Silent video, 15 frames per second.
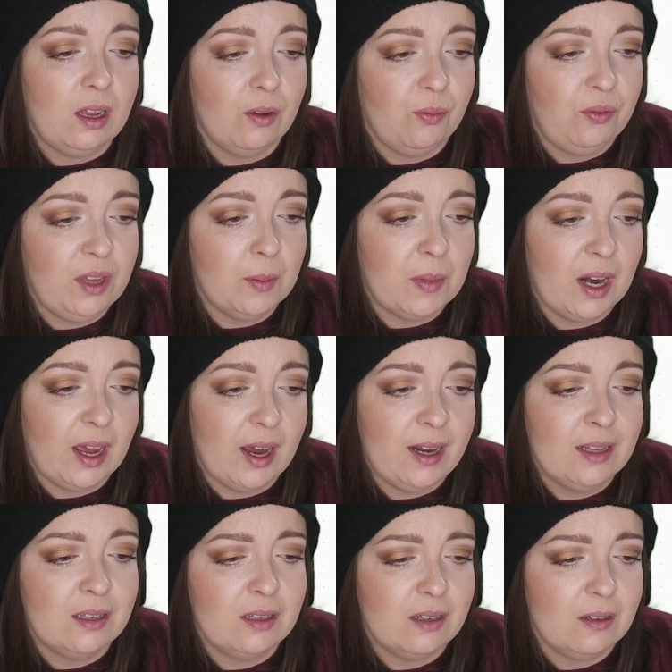Hier 4 mal
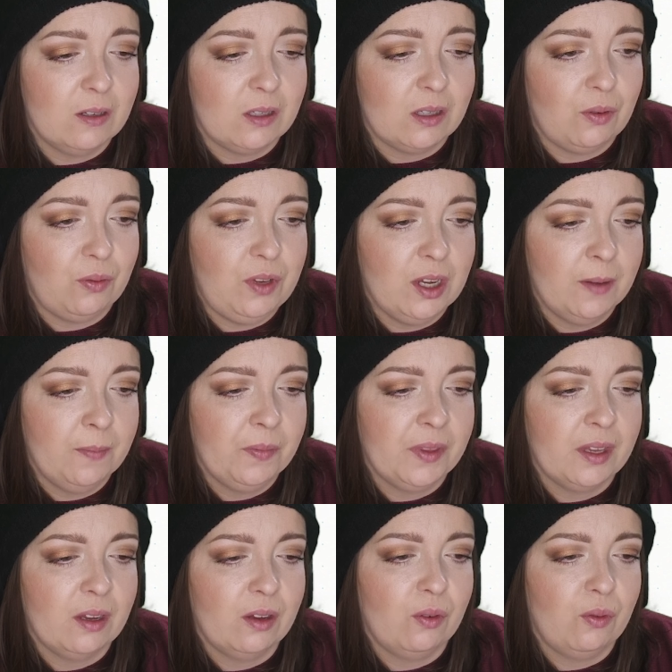1 ist 4,
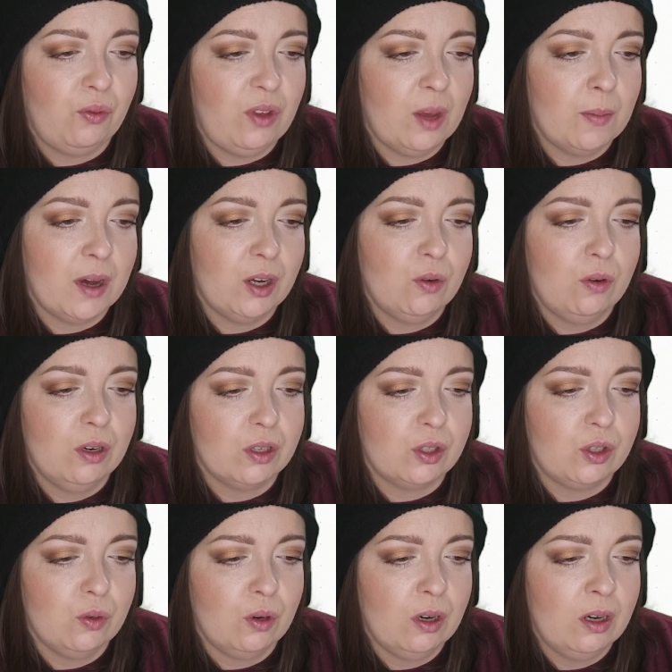4 mal 0
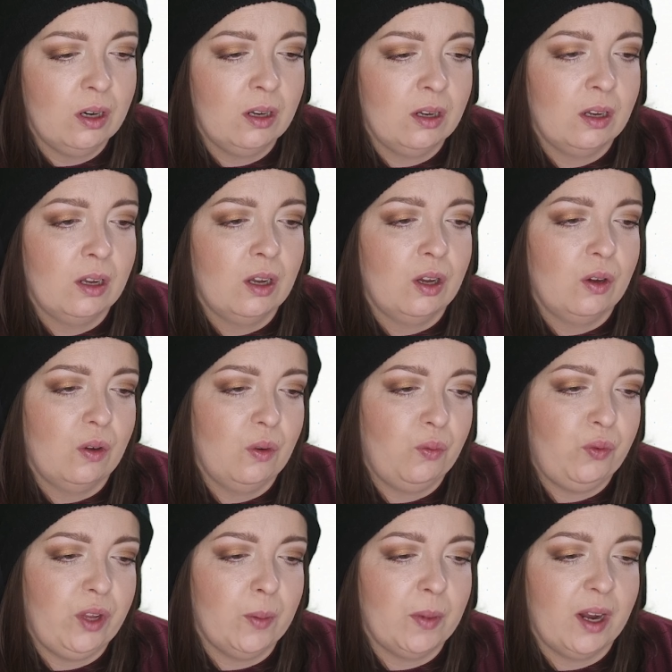ist 0 und
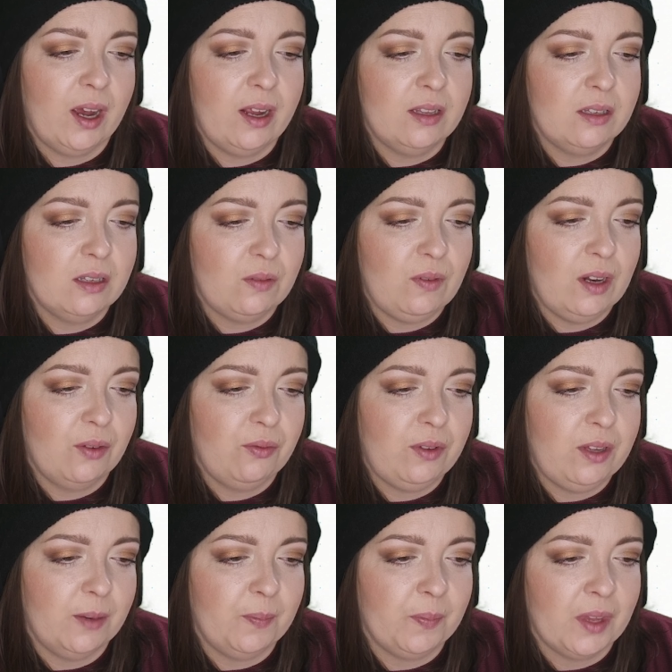4 mal 1 ist wieder
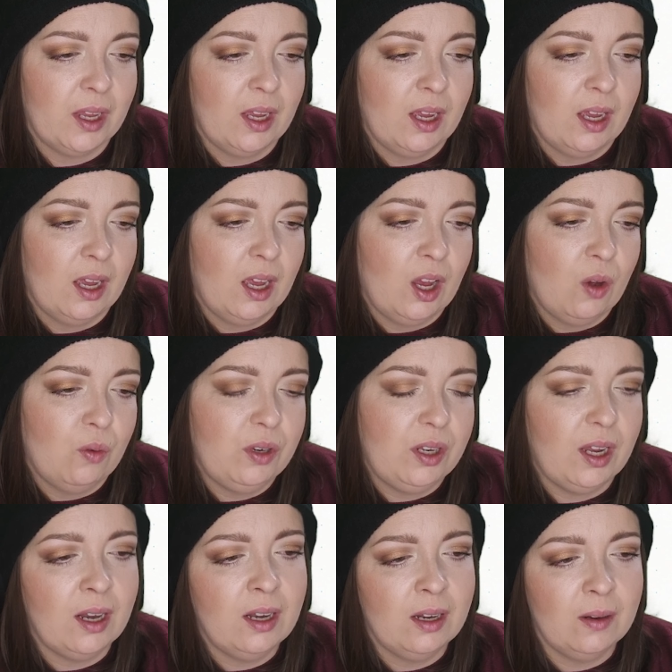4. Und
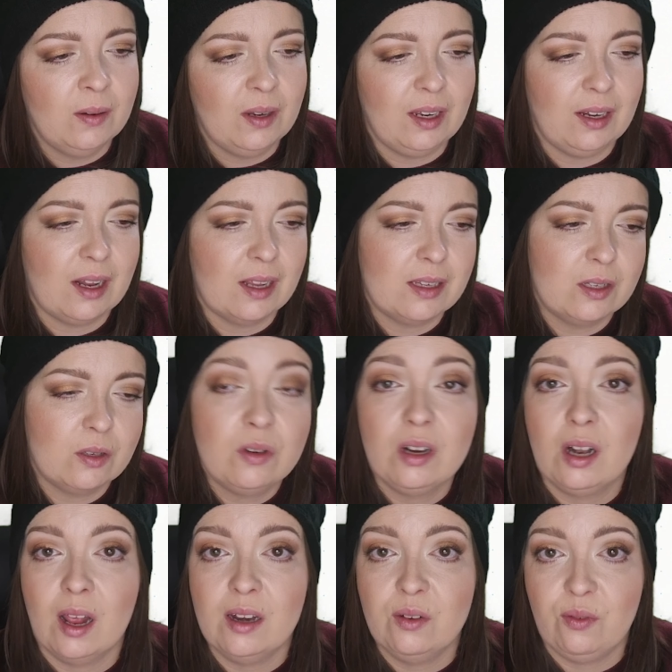hier hinten, das ist so
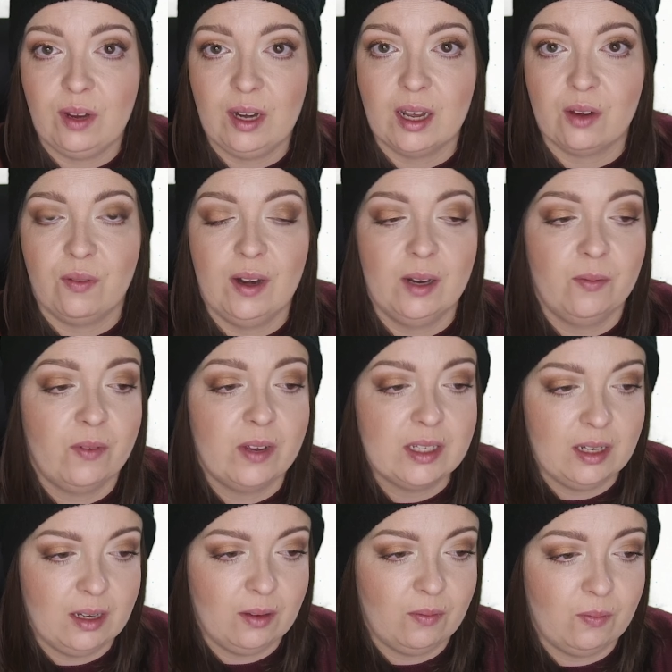eine kleine Fehlerquelle.
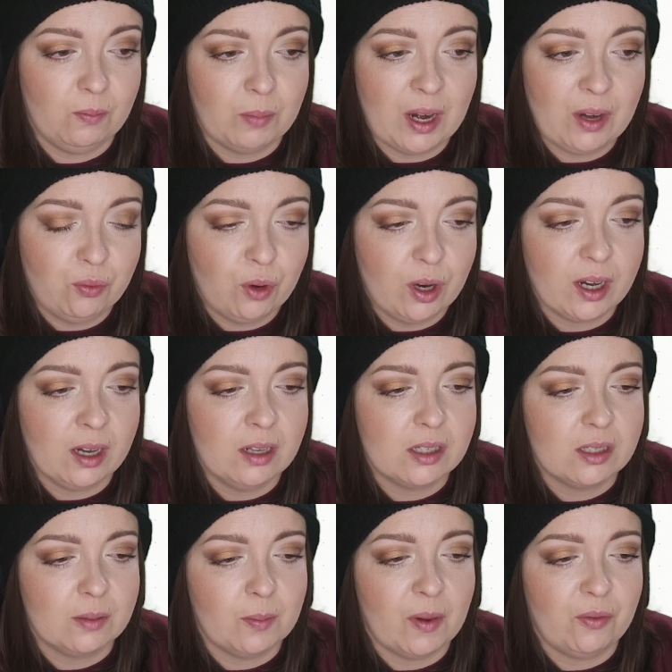Was, mein Vorgehen
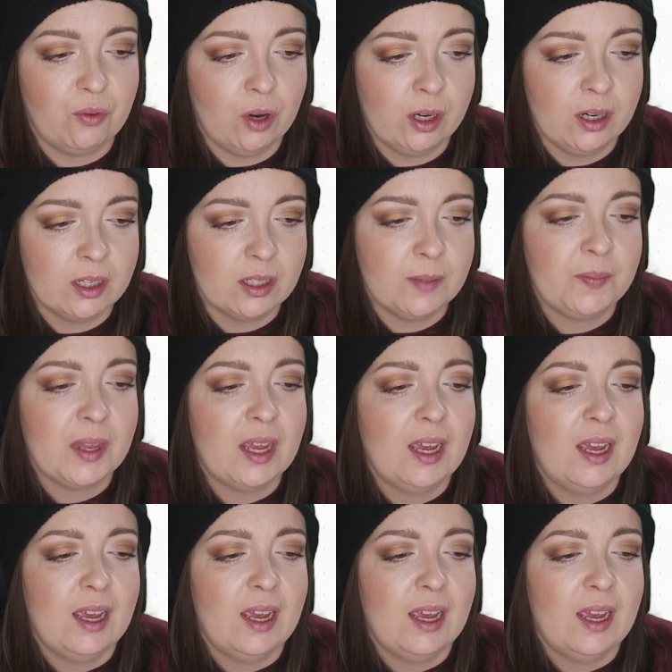ist mal folgendes.